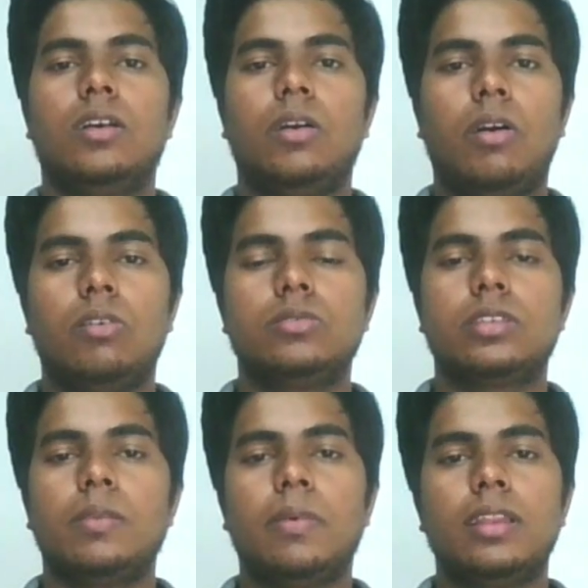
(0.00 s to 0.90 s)
और उसके
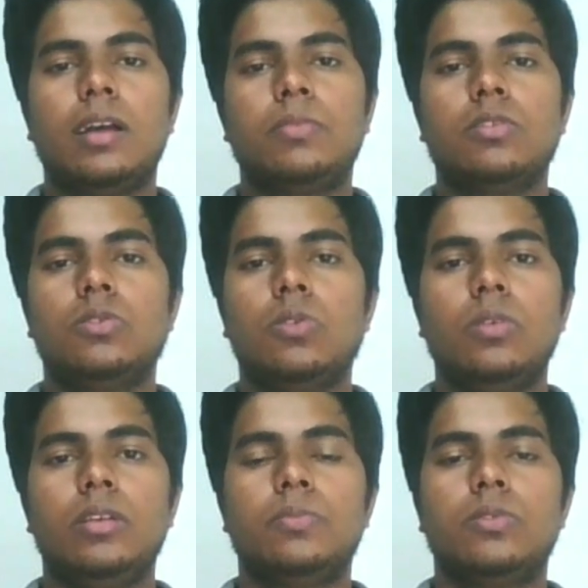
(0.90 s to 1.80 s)
बाद आपको दो
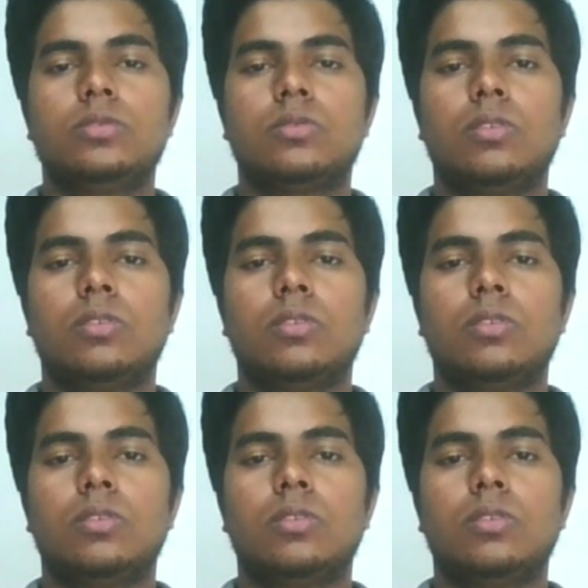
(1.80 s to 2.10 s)
इनपुट्स